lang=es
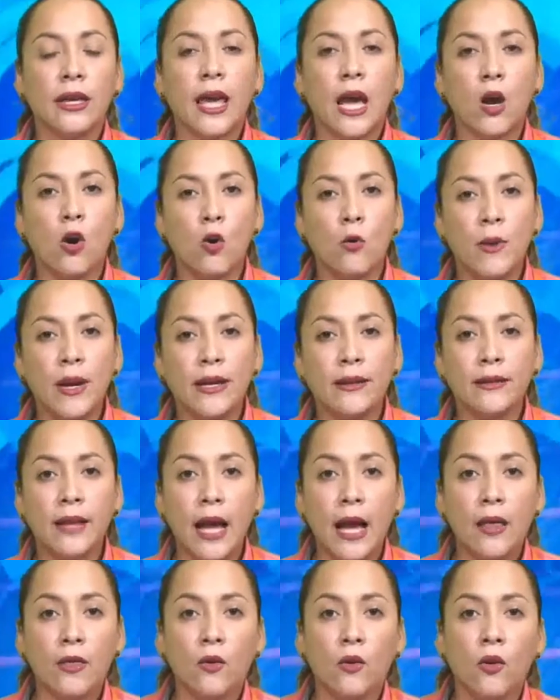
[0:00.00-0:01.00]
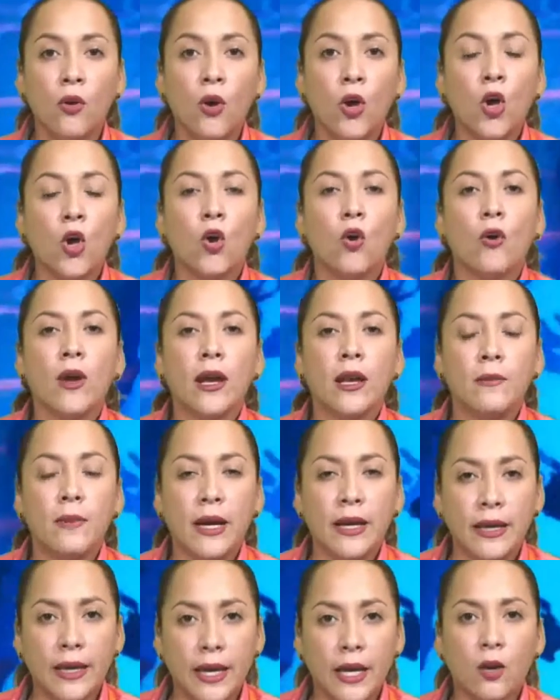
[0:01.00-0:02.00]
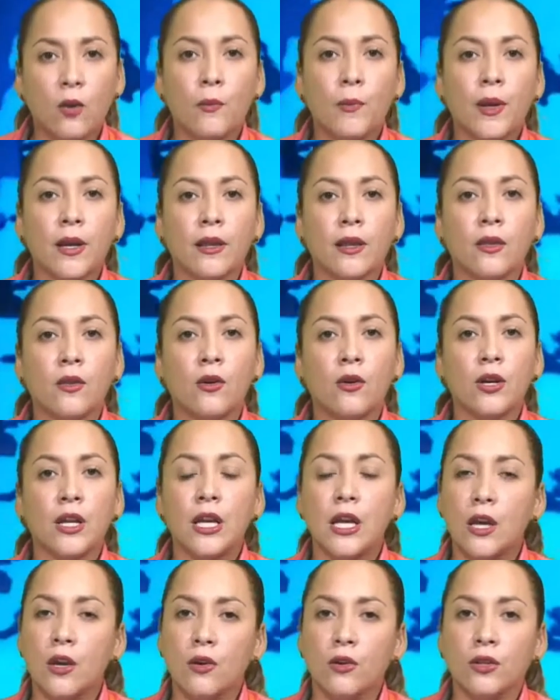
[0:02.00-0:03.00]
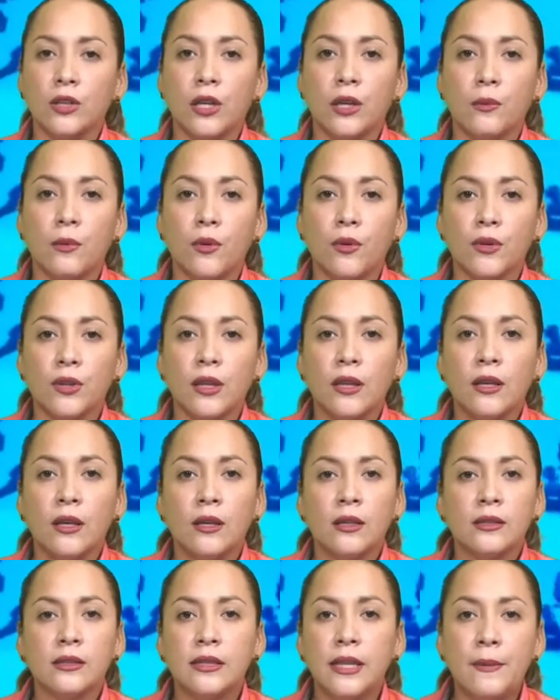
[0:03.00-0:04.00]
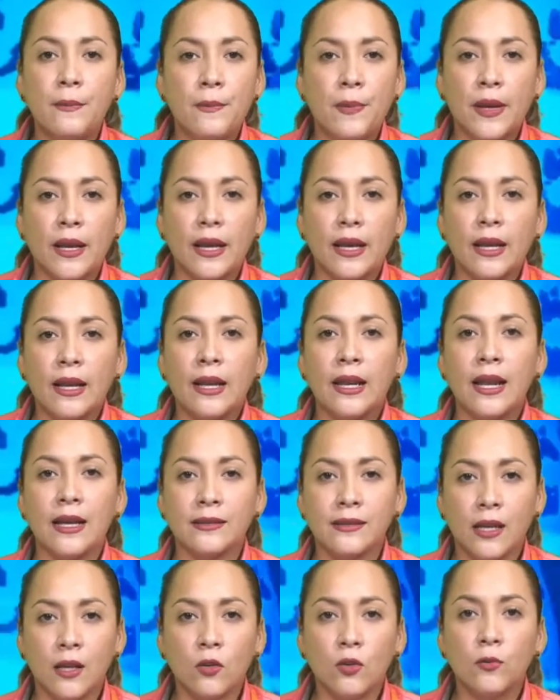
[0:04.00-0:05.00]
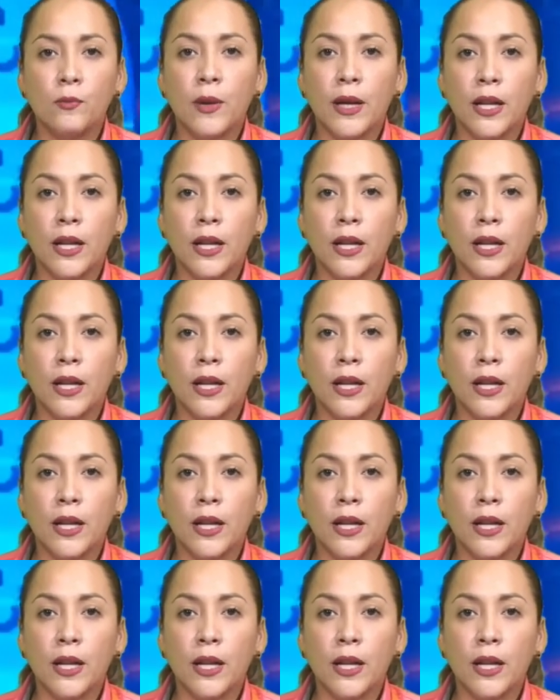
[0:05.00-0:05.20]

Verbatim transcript: que ha gobernado con el banquero perdedor y con Nebot. Simple, la salud